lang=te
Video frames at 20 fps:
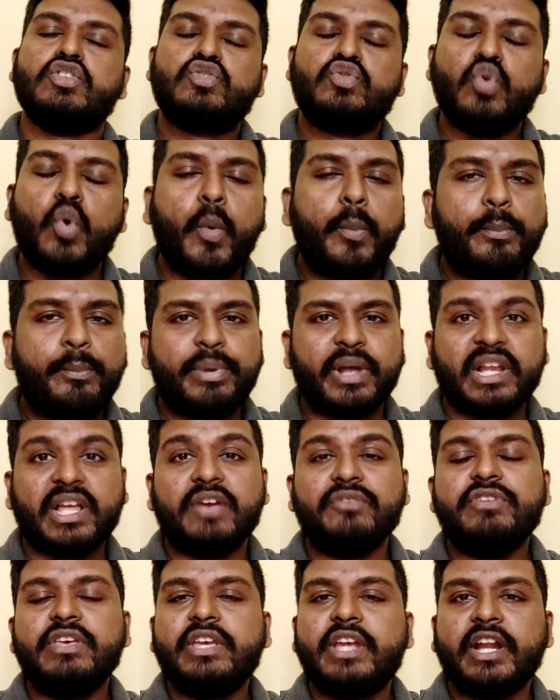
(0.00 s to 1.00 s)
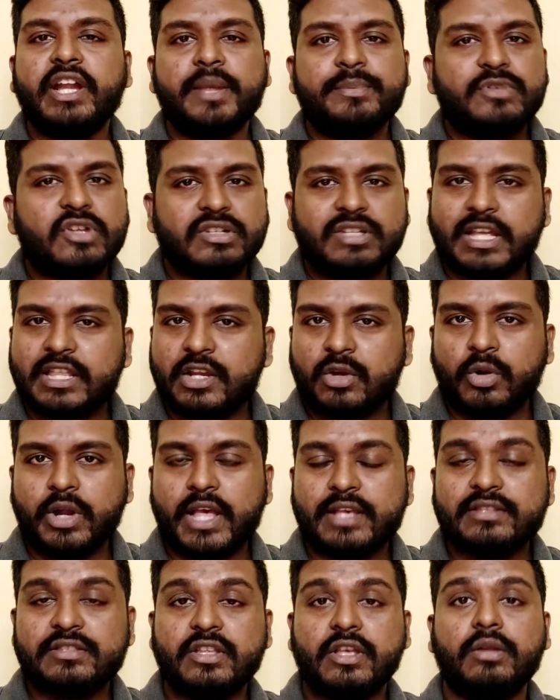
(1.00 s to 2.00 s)
సూపర్గా వీకెండ్ ఎపిసోడ్స్
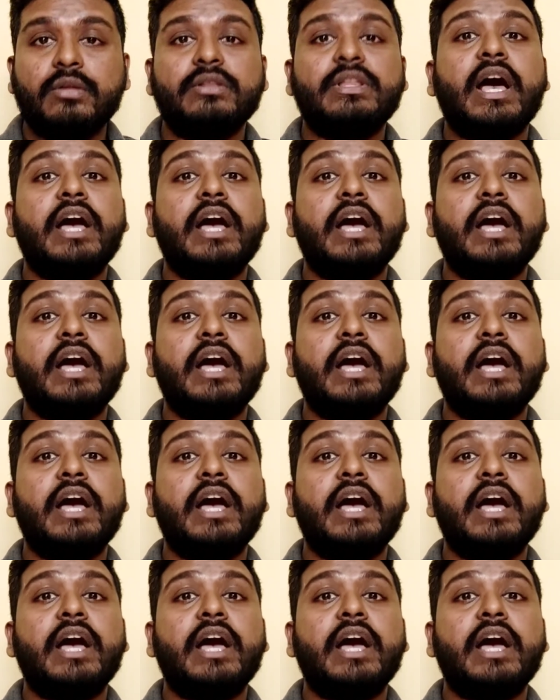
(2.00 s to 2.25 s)
అదరగొడేస్తున్నారు